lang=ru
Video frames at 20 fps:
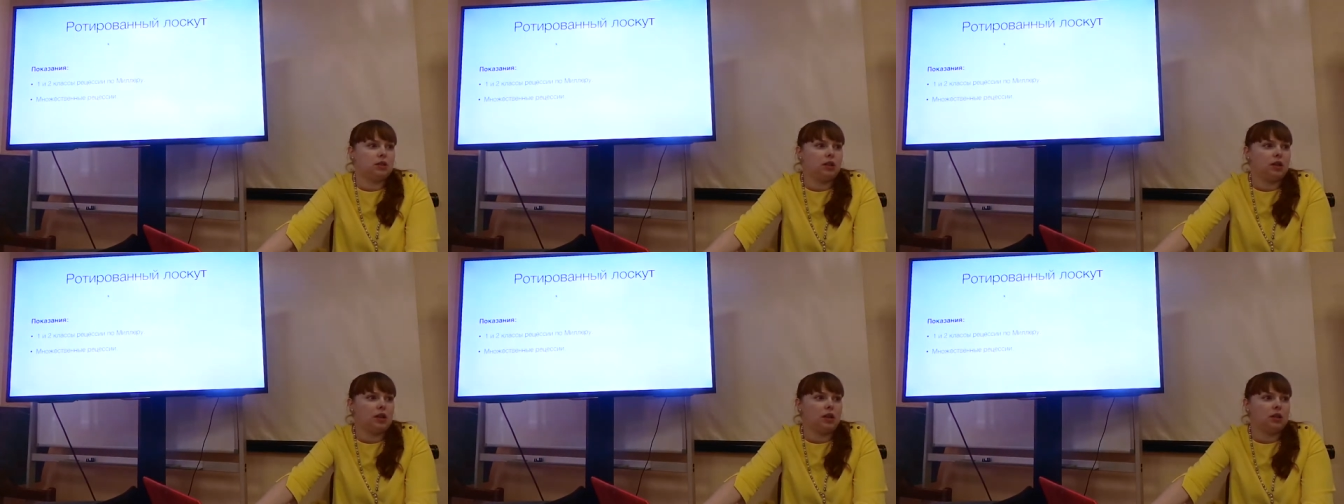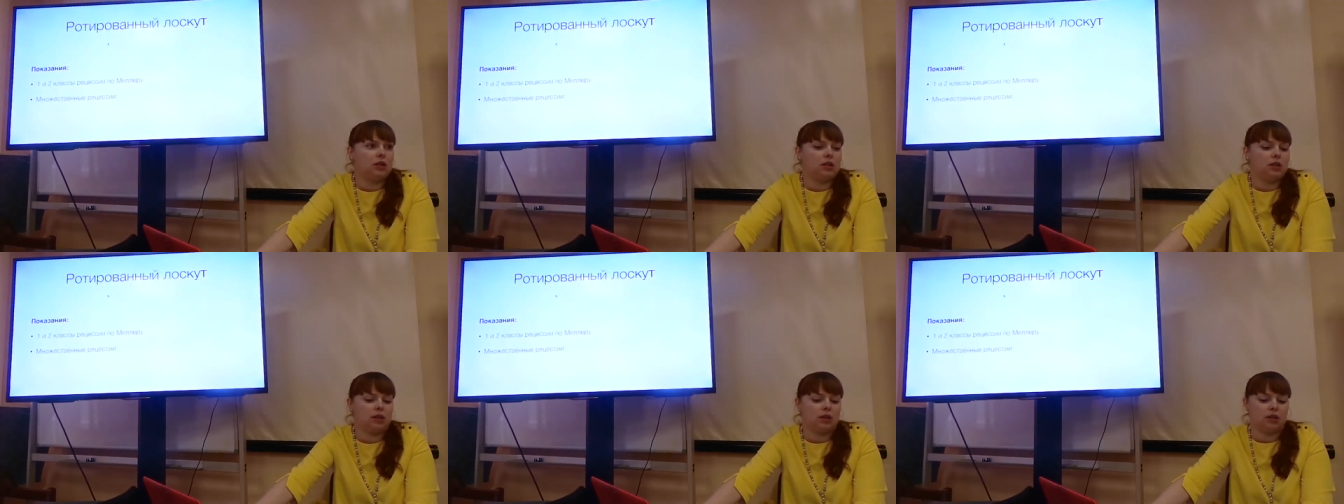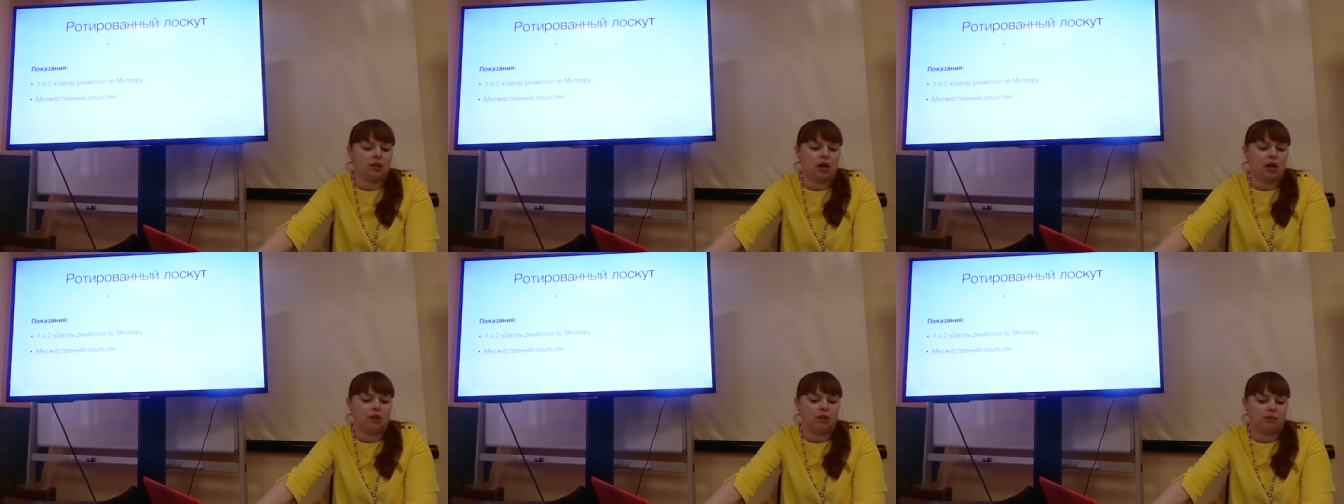третий
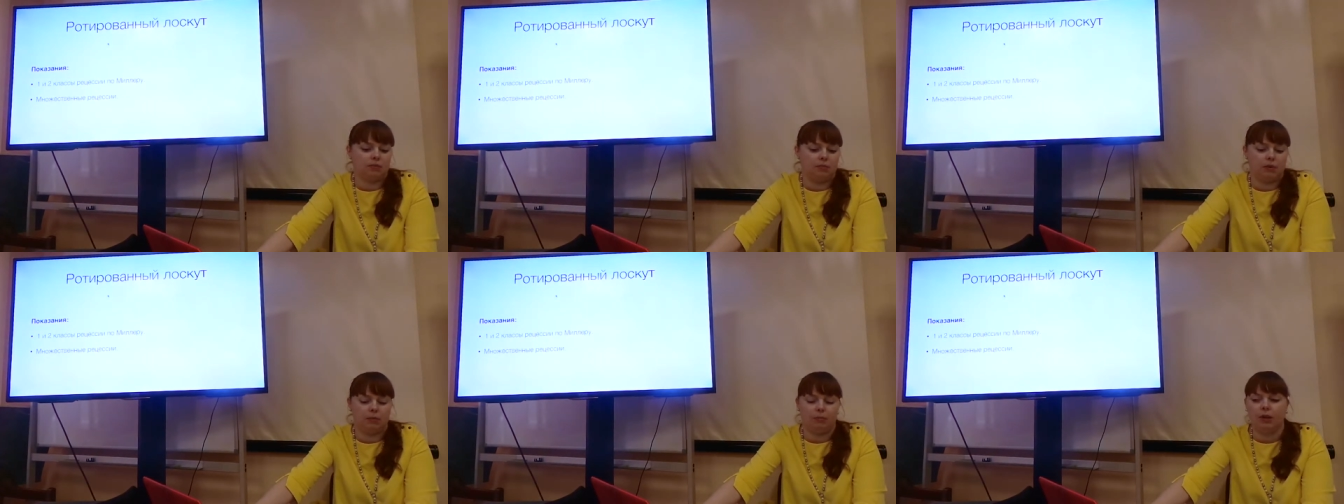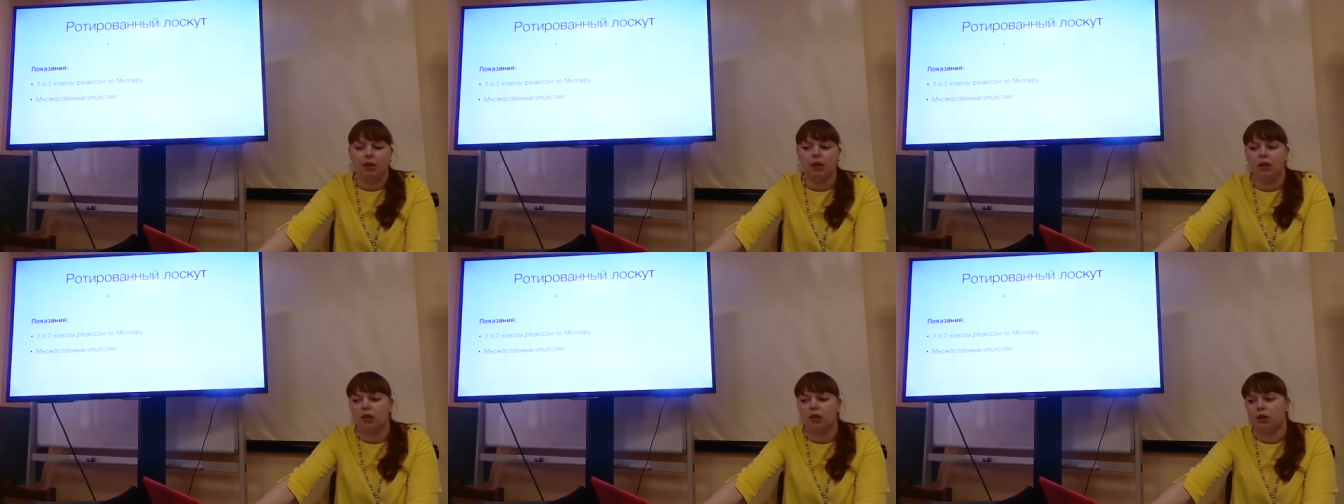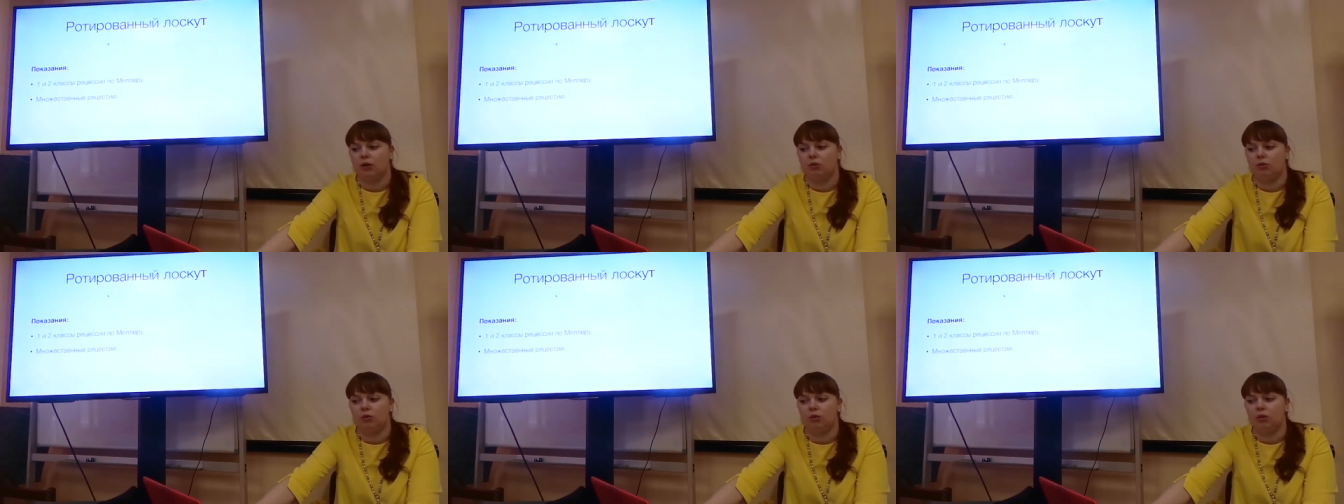класс по
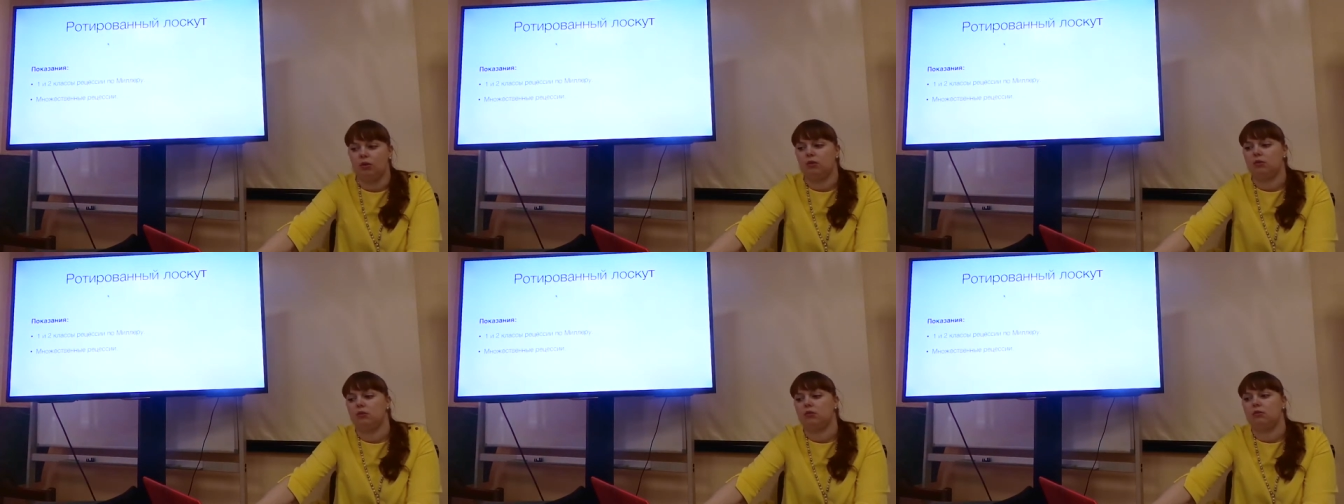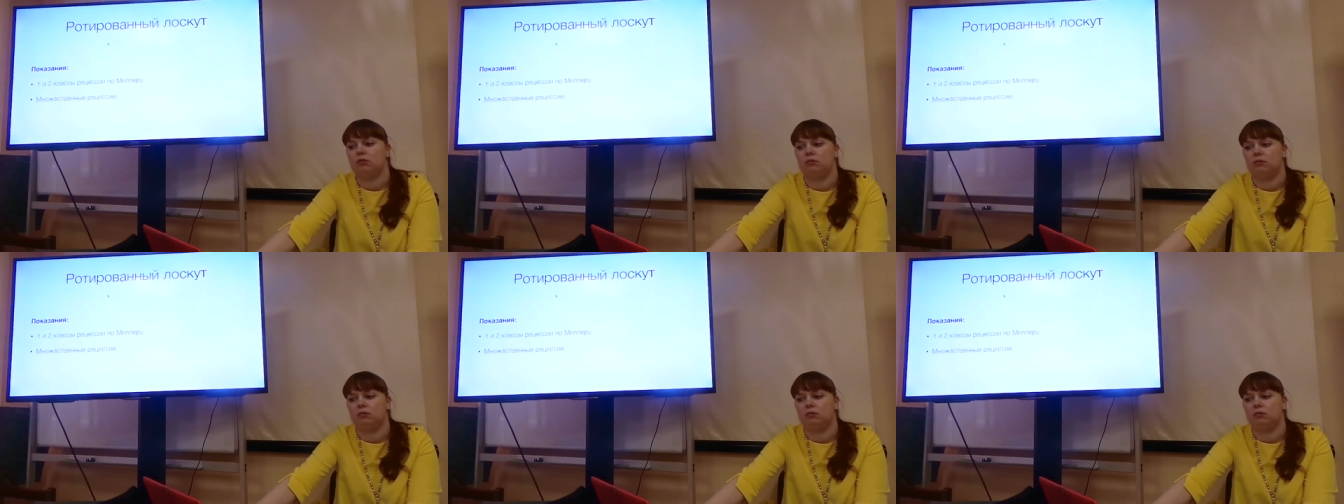Миллеру